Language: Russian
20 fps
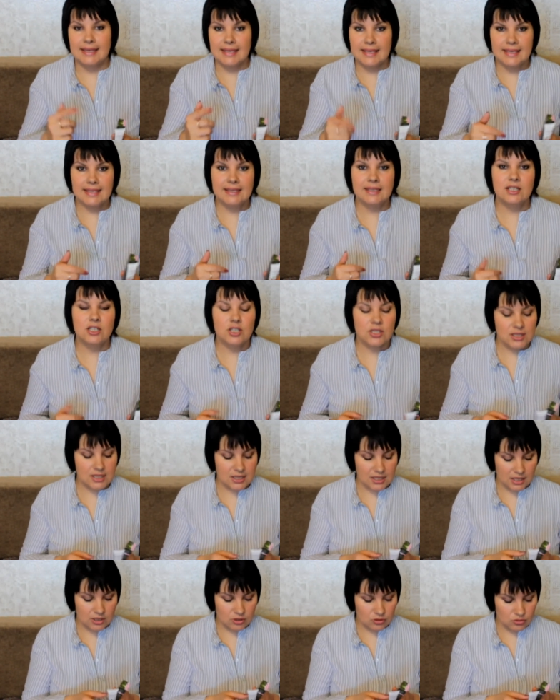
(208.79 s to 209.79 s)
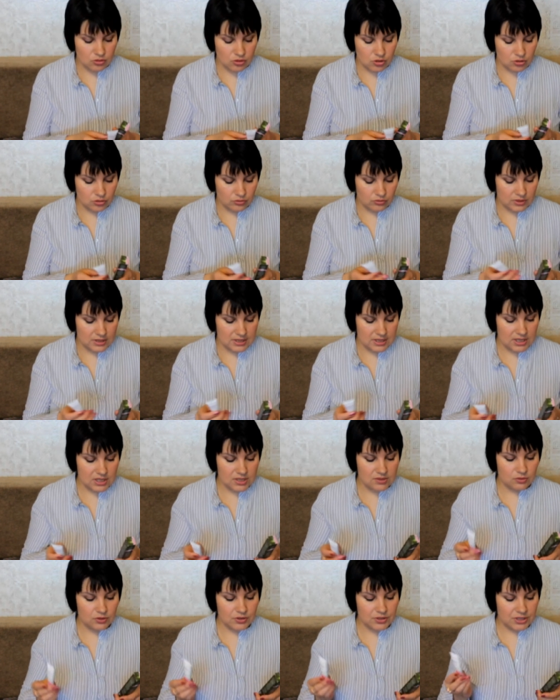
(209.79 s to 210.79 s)
И должна сказать то, что вот
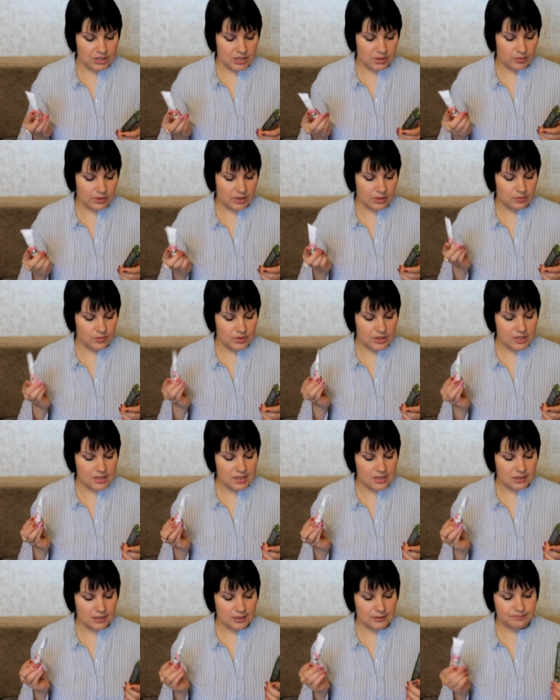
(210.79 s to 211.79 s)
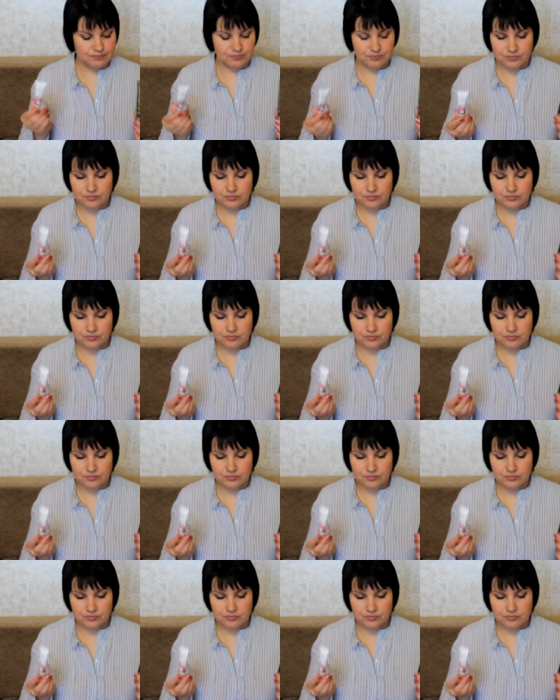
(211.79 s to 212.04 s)
здесь вот не прописано,